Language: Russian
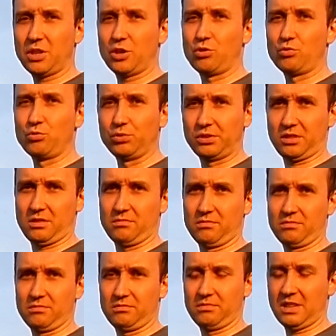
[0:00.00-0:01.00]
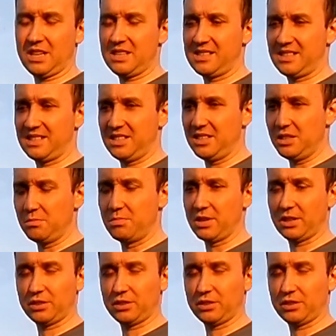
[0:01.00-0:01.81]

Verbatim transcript: нагрузкам на изгибы,